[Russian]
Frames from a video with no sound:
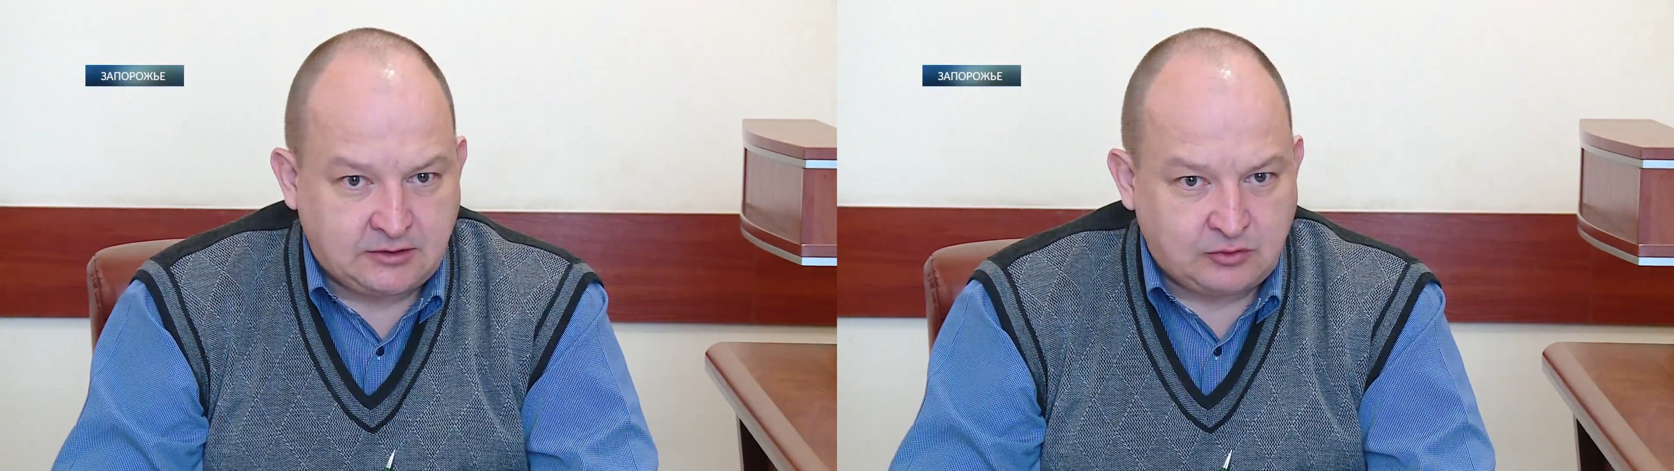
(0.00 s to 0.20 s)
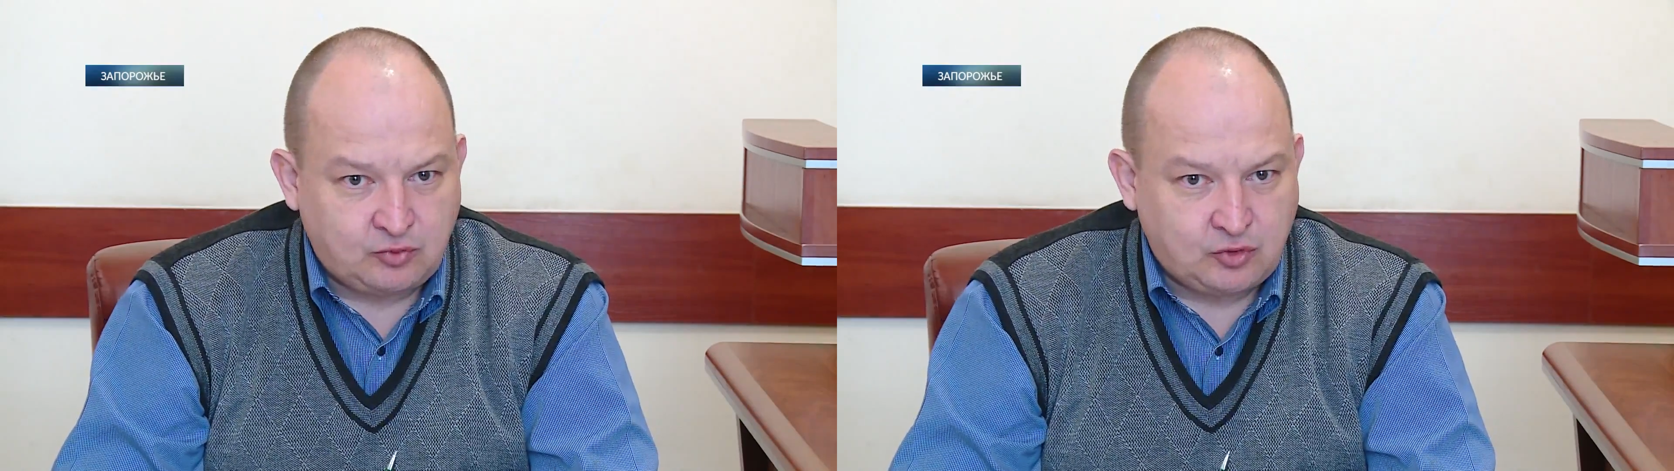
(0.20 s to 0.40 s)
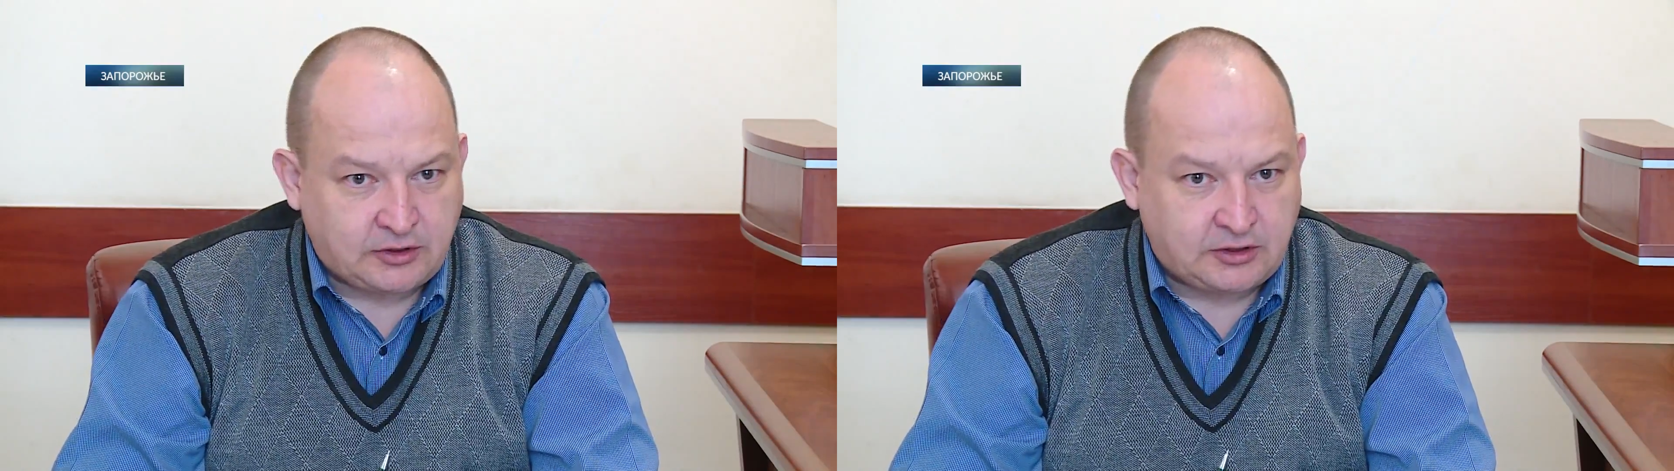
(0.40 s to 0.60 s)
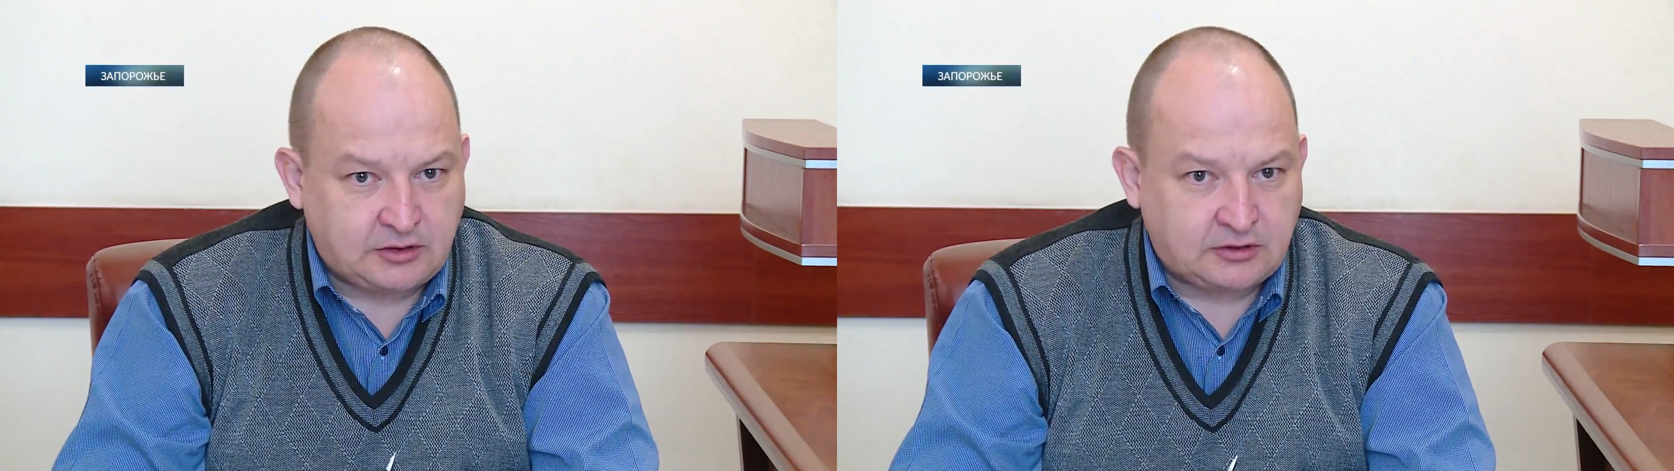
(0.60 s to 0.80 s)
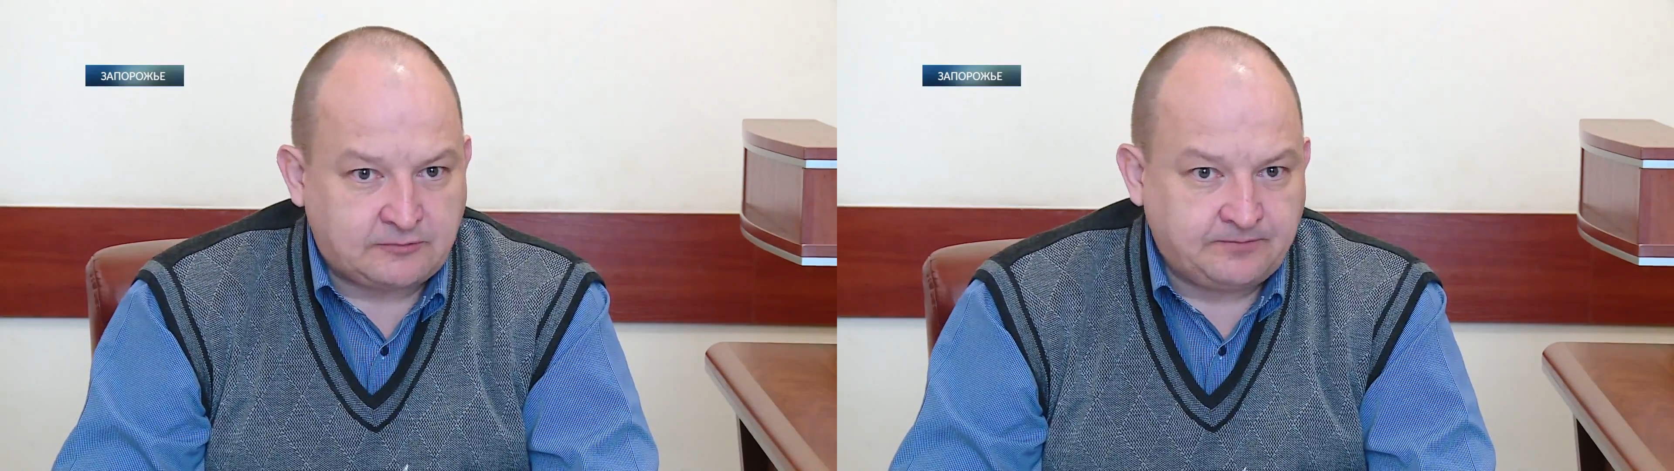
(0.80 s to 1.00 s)
для
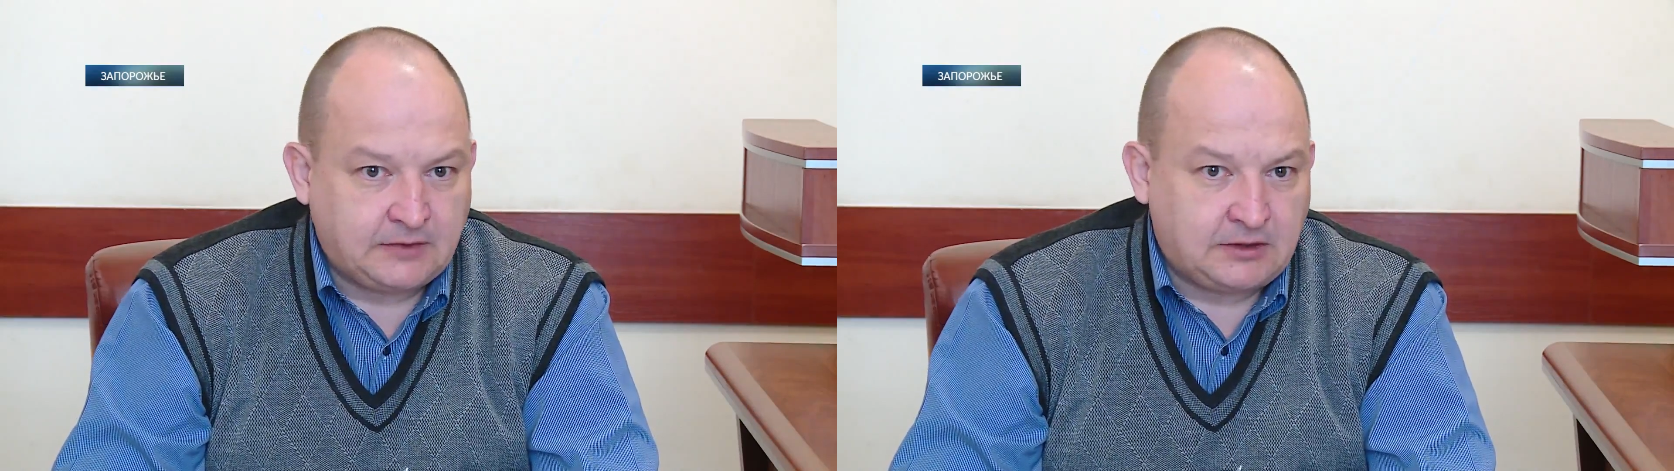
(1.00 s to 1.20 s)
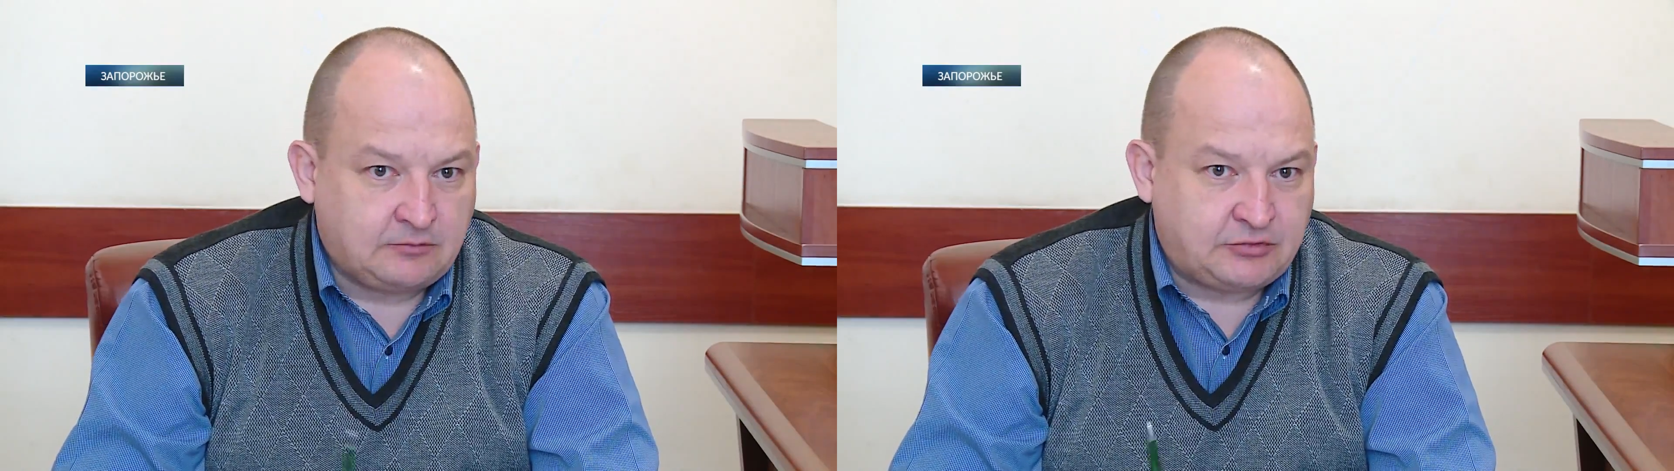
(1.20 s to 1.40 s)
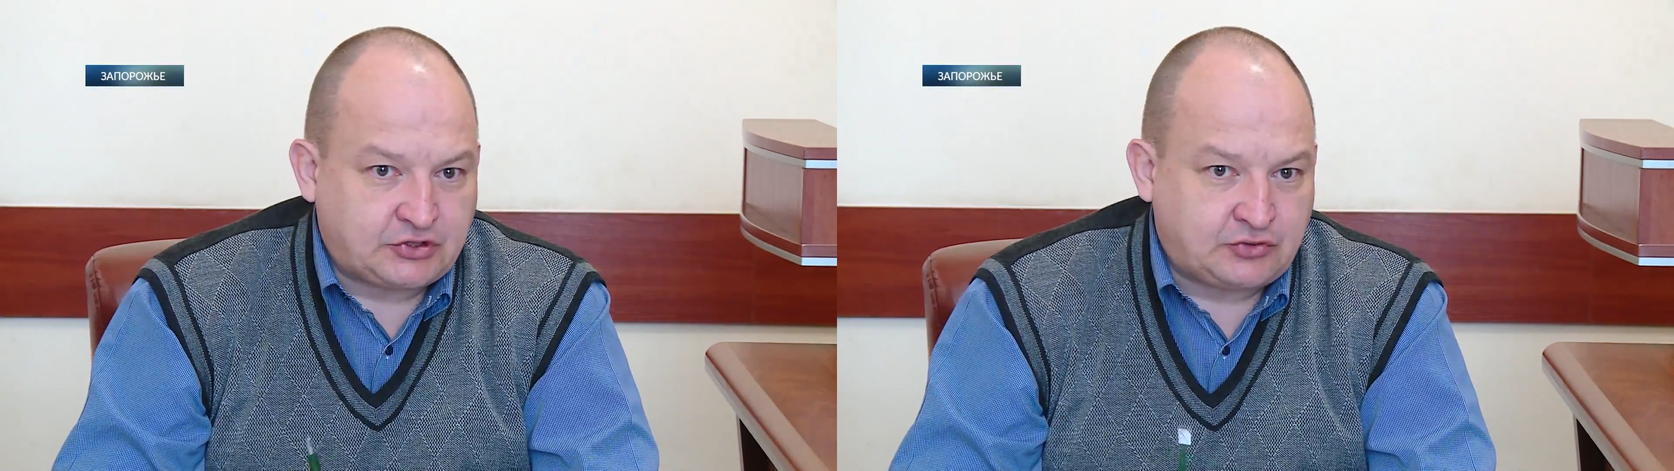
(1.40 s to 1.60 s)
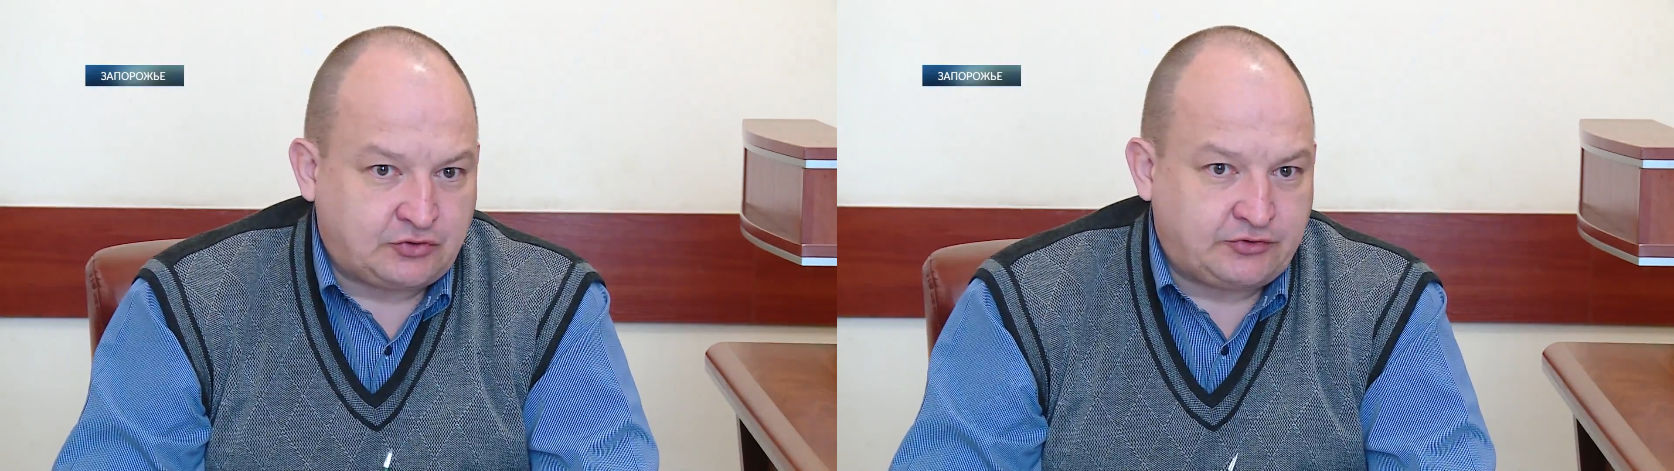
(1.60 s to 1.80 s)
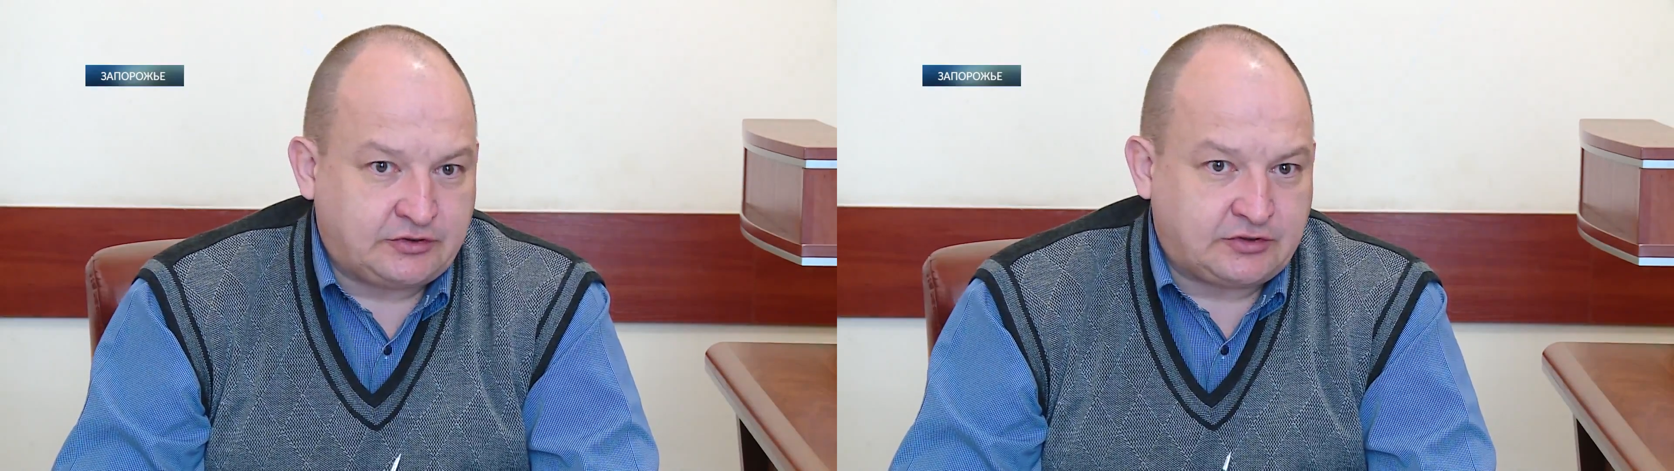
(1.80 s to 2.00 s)
уборки
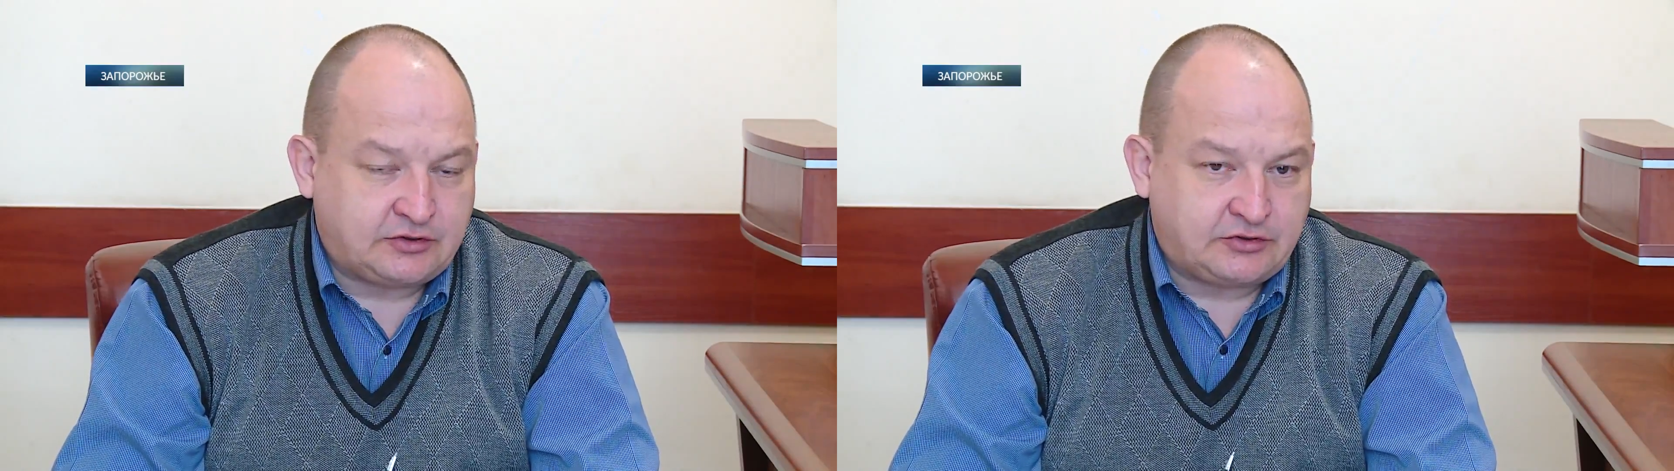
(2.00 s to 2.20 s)
пешеходных